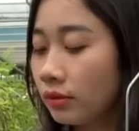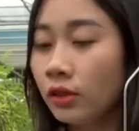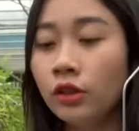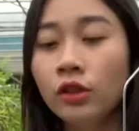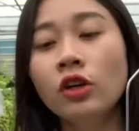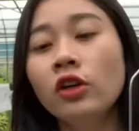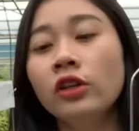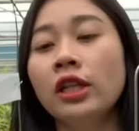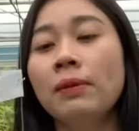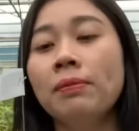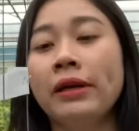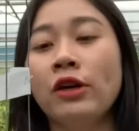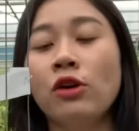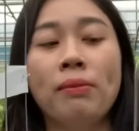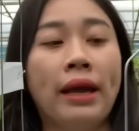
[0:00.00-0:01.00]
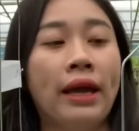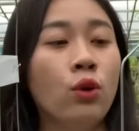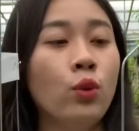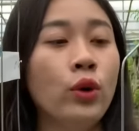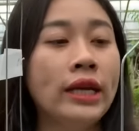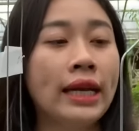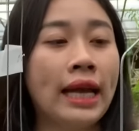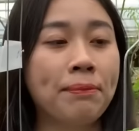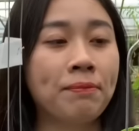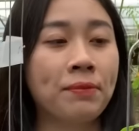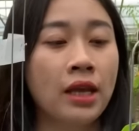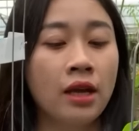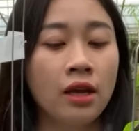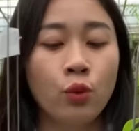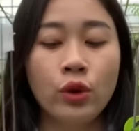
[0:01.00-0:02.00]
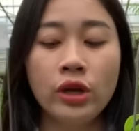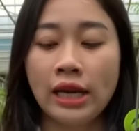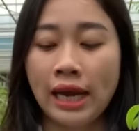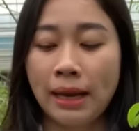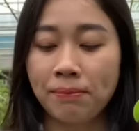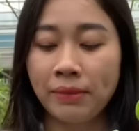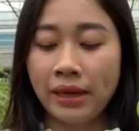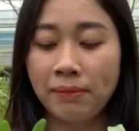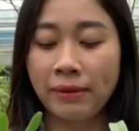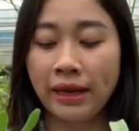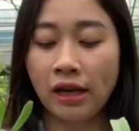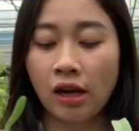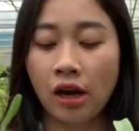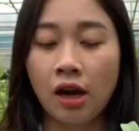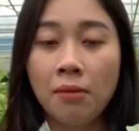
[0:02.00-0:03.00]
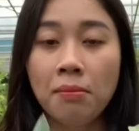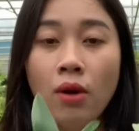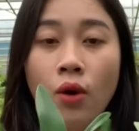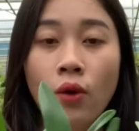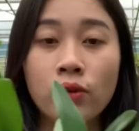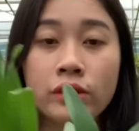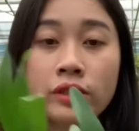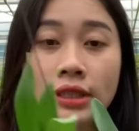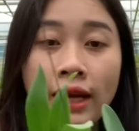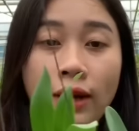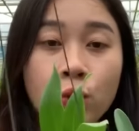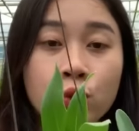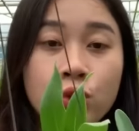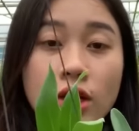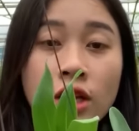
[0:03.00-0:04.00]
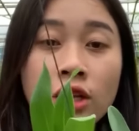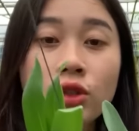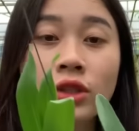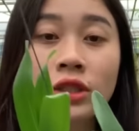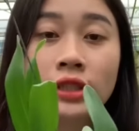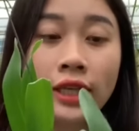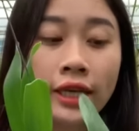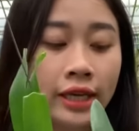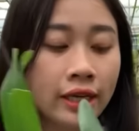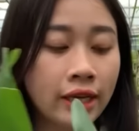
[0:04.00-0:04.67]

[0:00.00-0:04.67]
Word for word: Rồi tiếp theo mã Q năm. Q năm em đang có một chậu sơn thủy tiên